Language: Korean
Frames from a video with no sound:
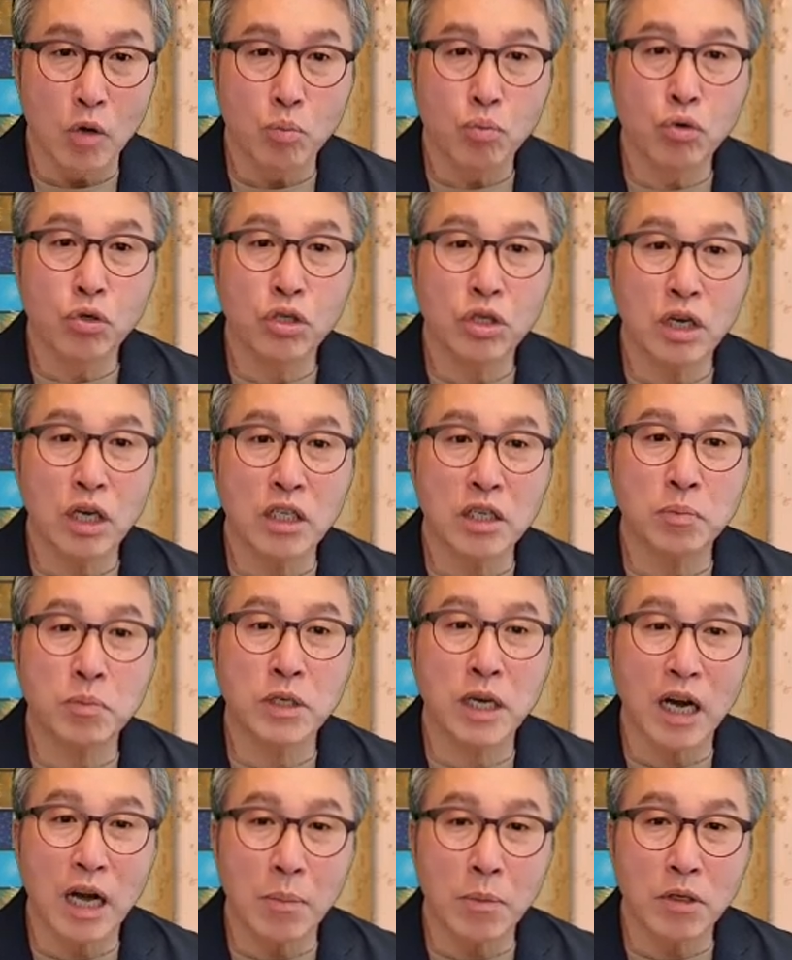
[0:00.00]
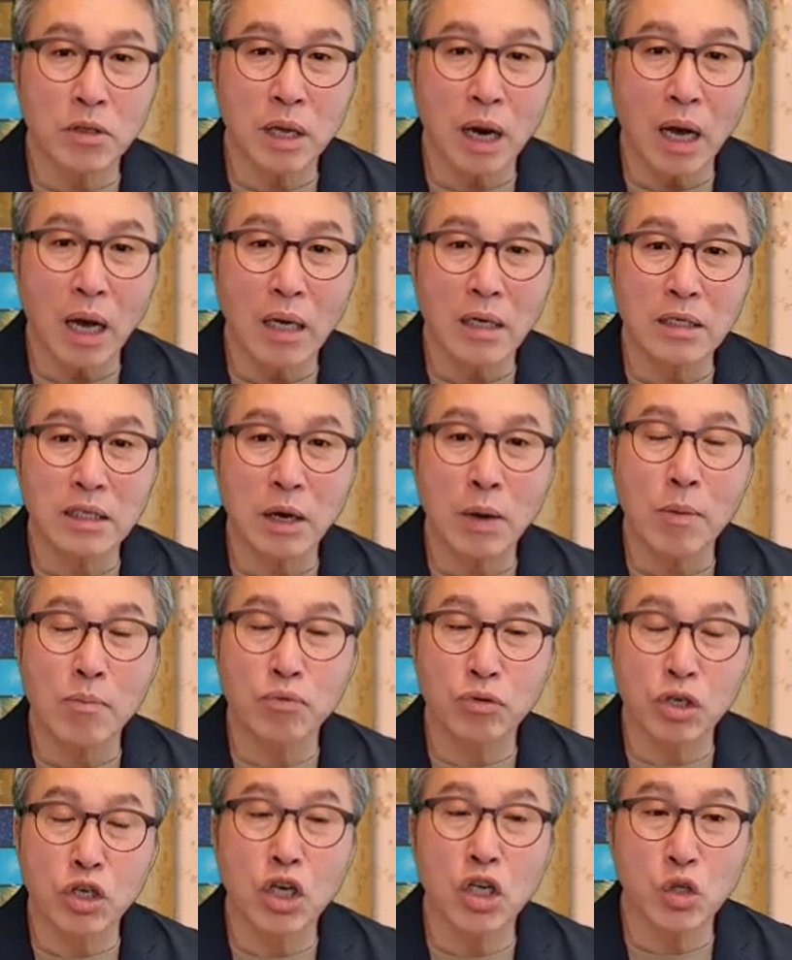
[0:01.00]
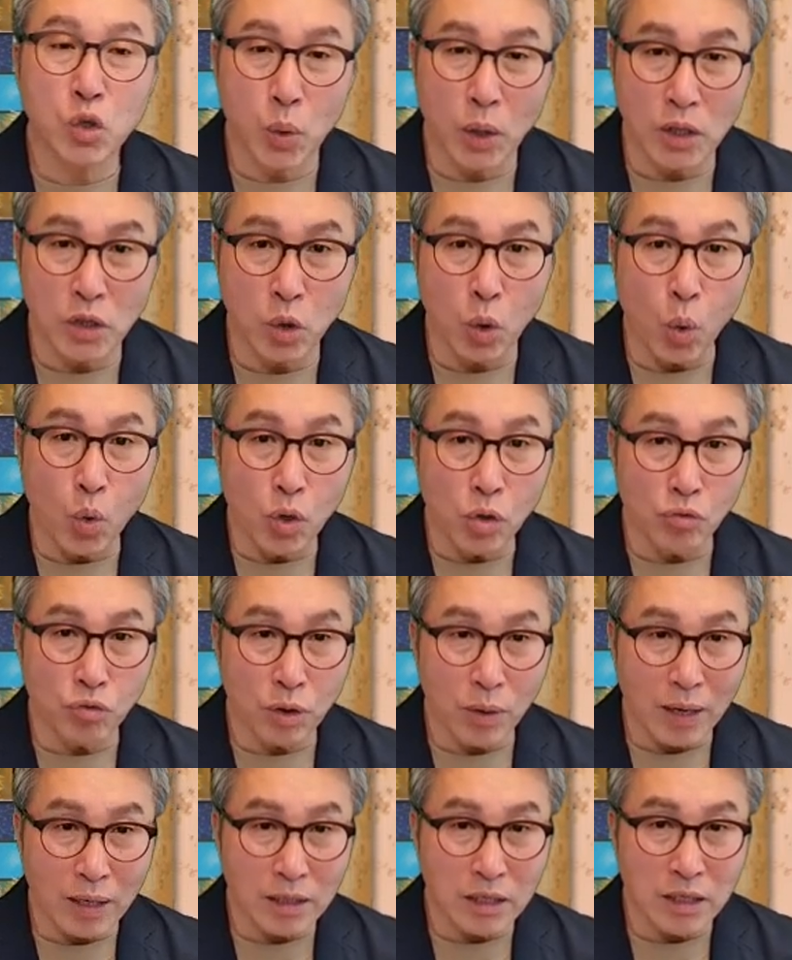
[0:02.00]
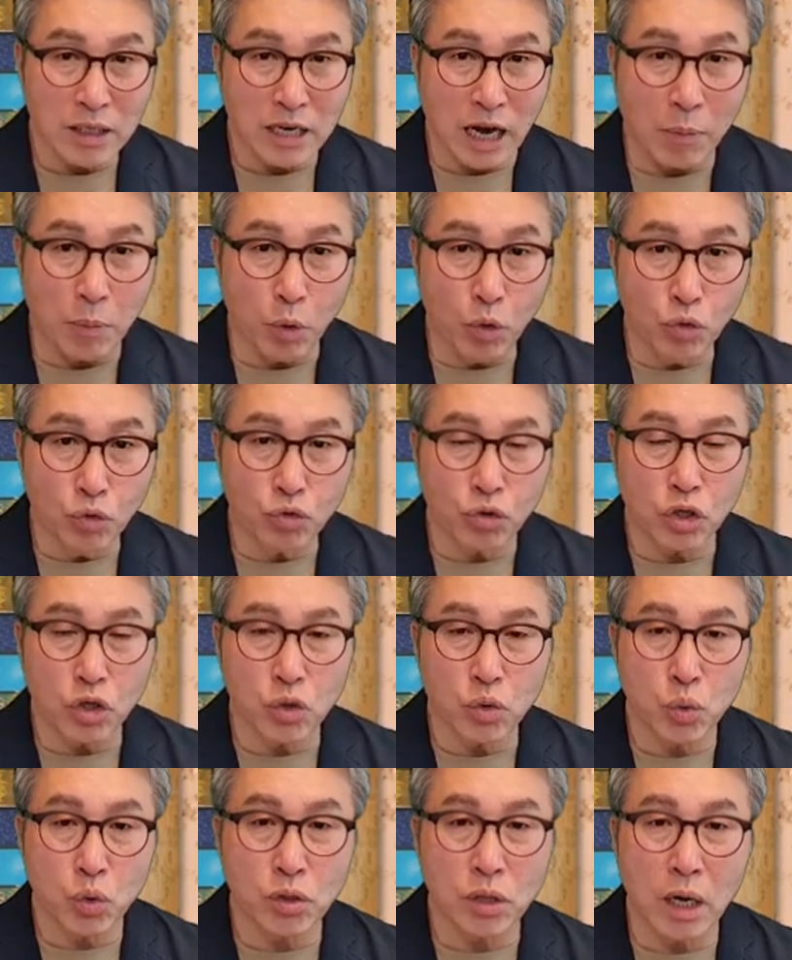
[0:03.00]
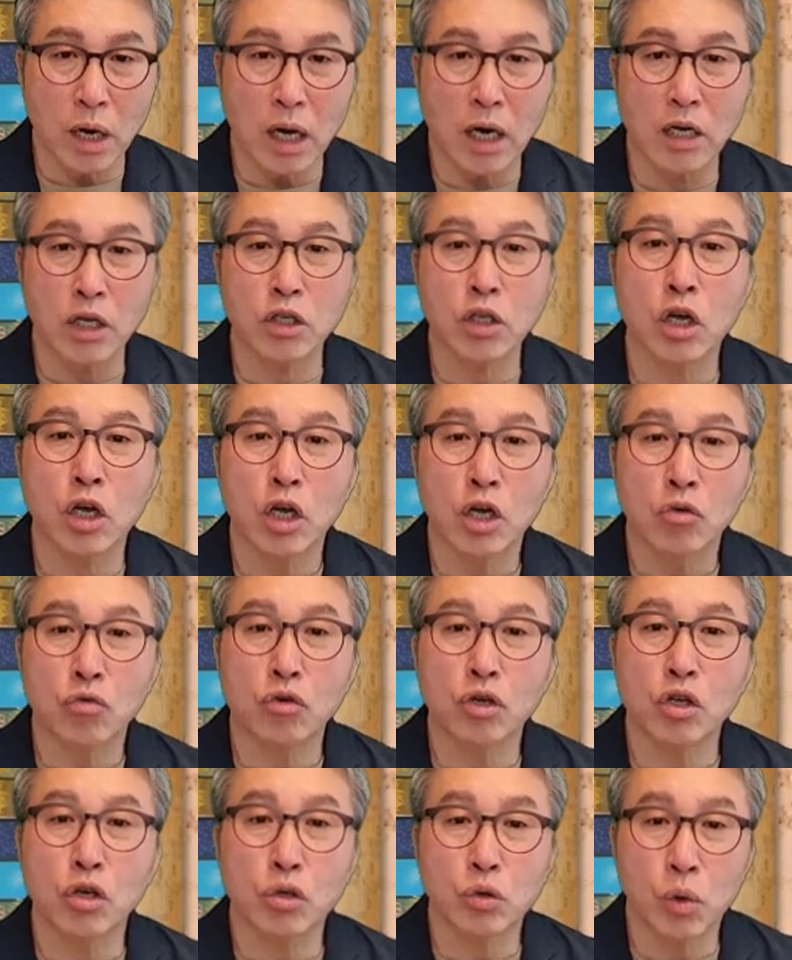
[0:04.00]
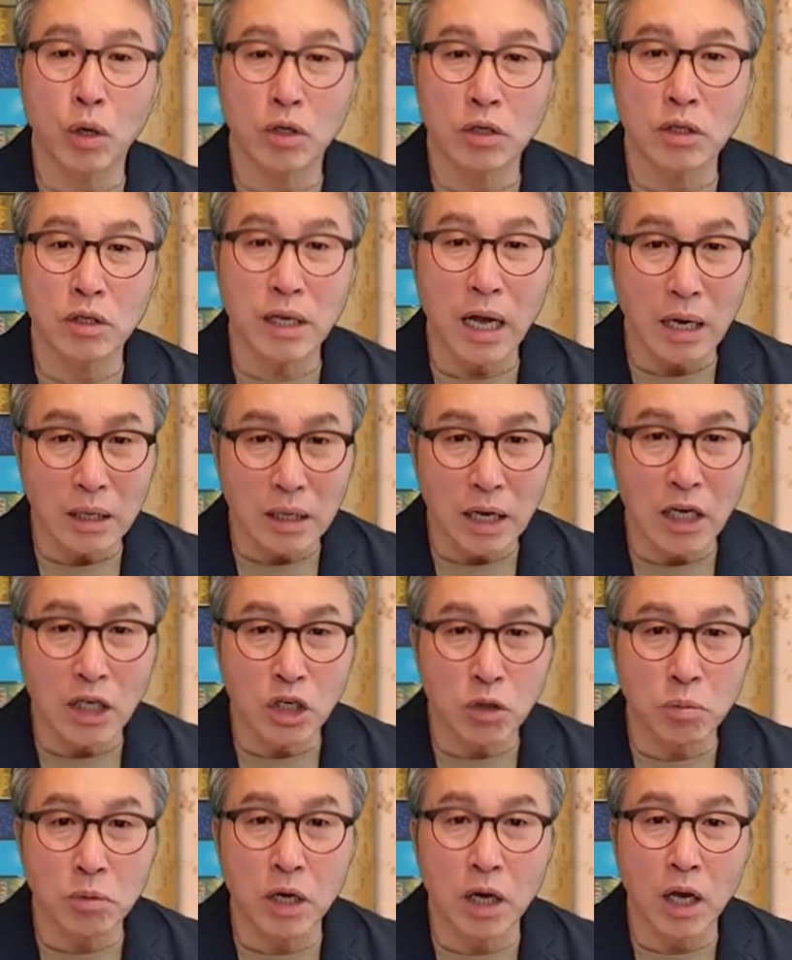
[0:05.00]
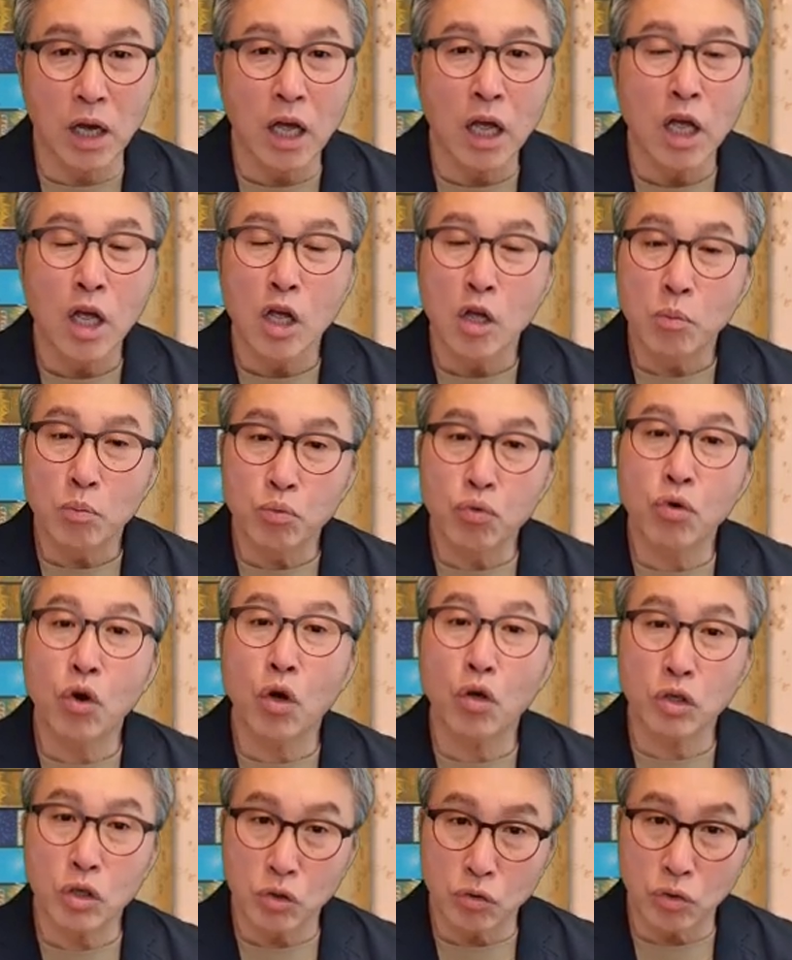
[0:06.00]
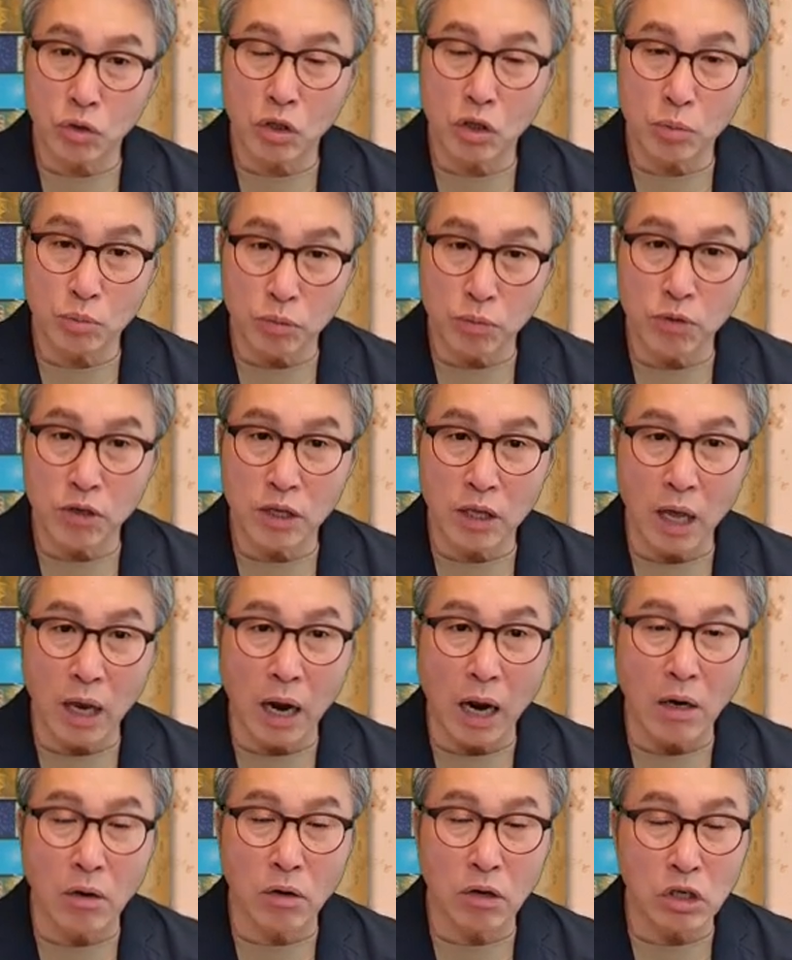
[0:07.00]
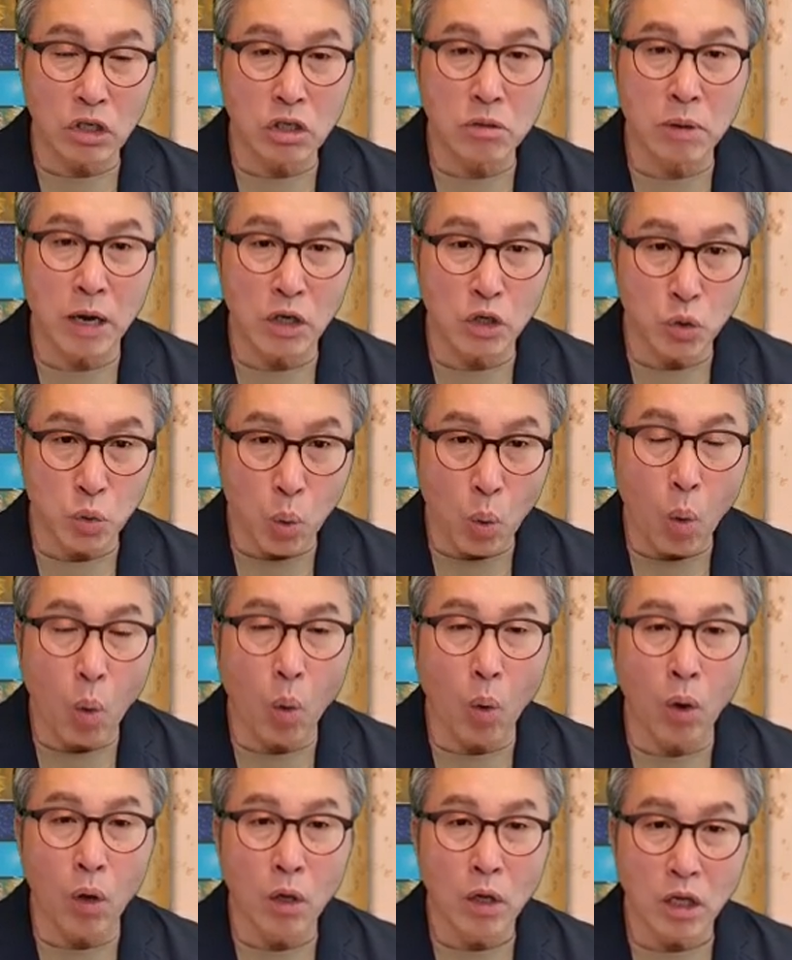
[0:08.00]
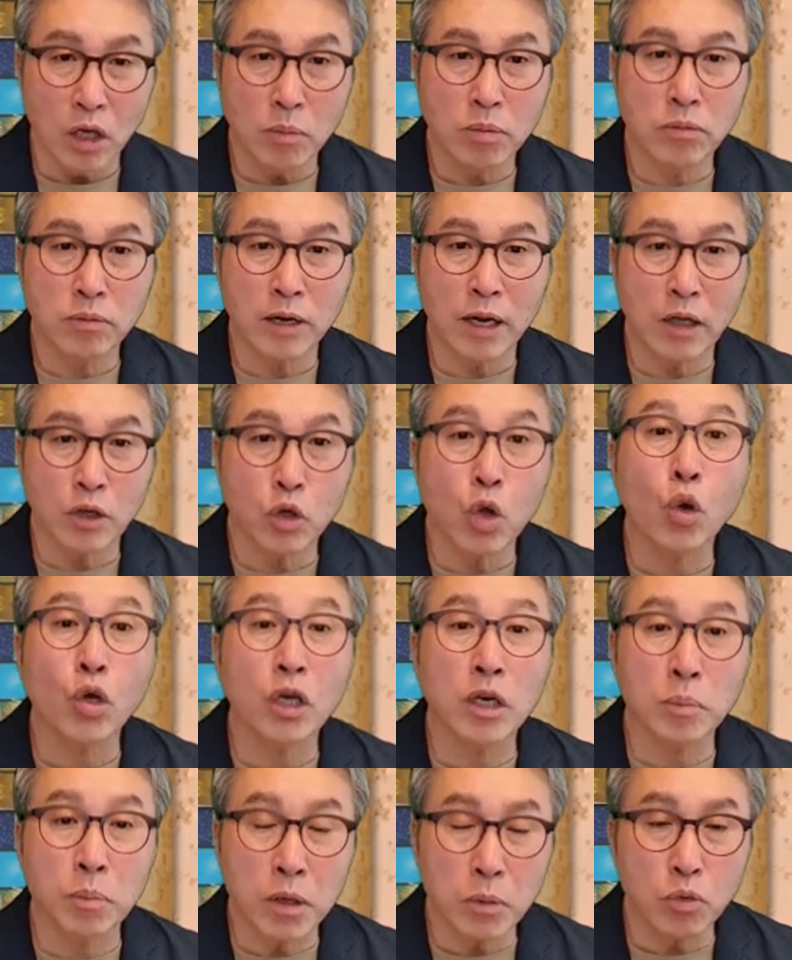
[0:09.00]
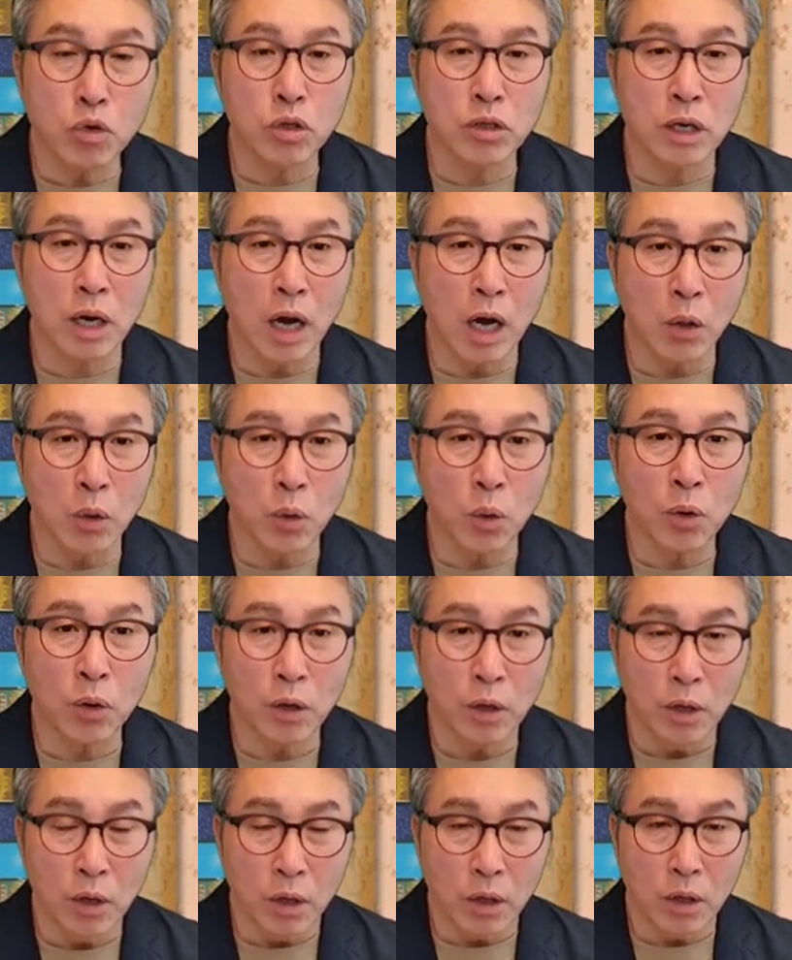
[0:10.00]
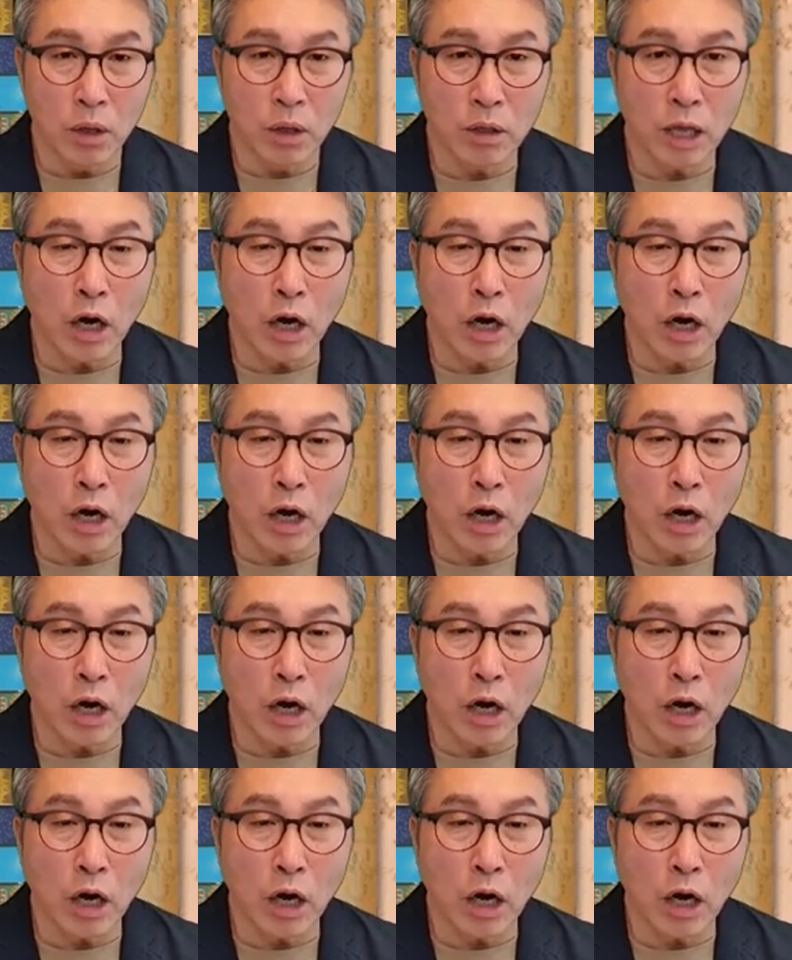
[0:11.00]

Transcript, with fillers: 물질에 집착하며 살아가는 사회 분위기 속에서 오늘 우리와 같이 자본주의 속을 살아가는 우리들 속에서는 상당히 쉽게 무너질 수 있는 부분이다라는 거 잊지 마시고 이 부분에 대해서 깊이 묵상하고 어,